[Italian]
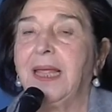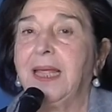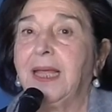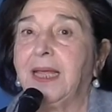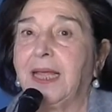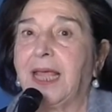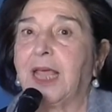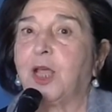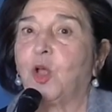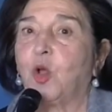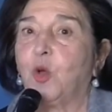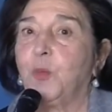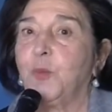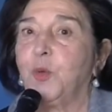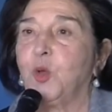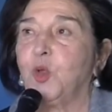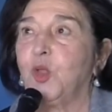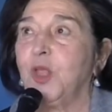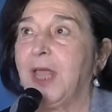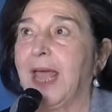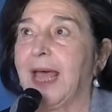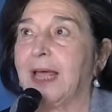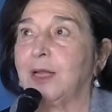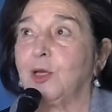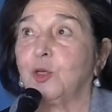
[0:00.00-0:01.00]
che come
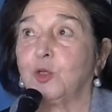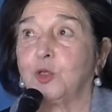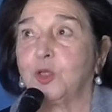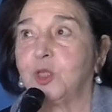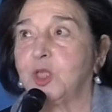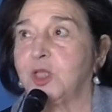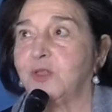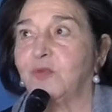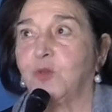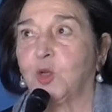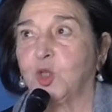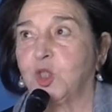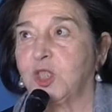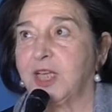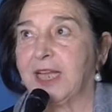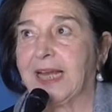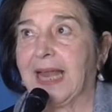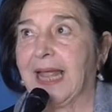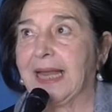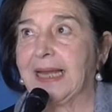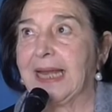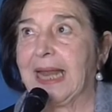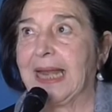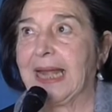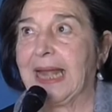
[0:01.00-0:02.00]
ogni anno si
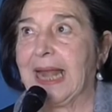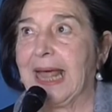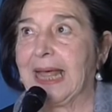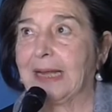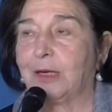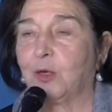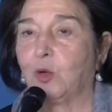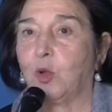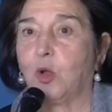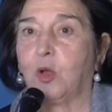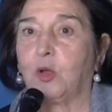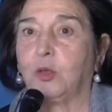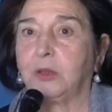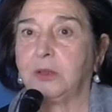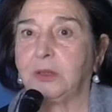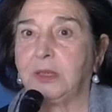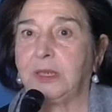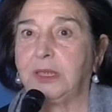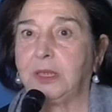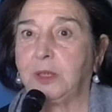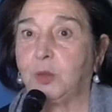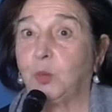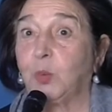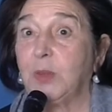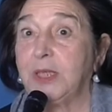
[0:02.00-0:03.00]
svolgerà nell'arco
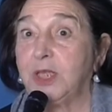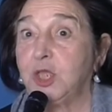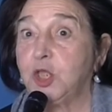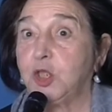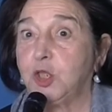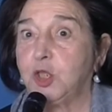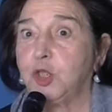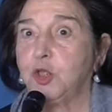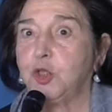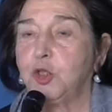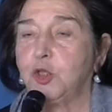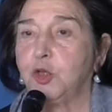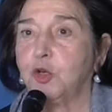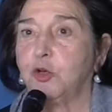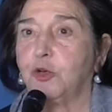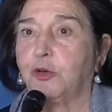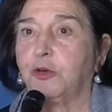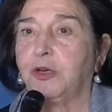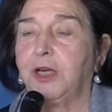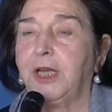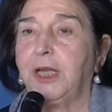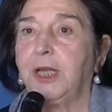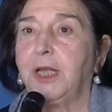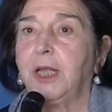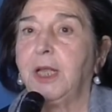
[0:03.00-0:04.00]
di 15
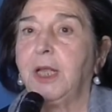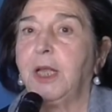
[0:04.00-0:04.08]
giorni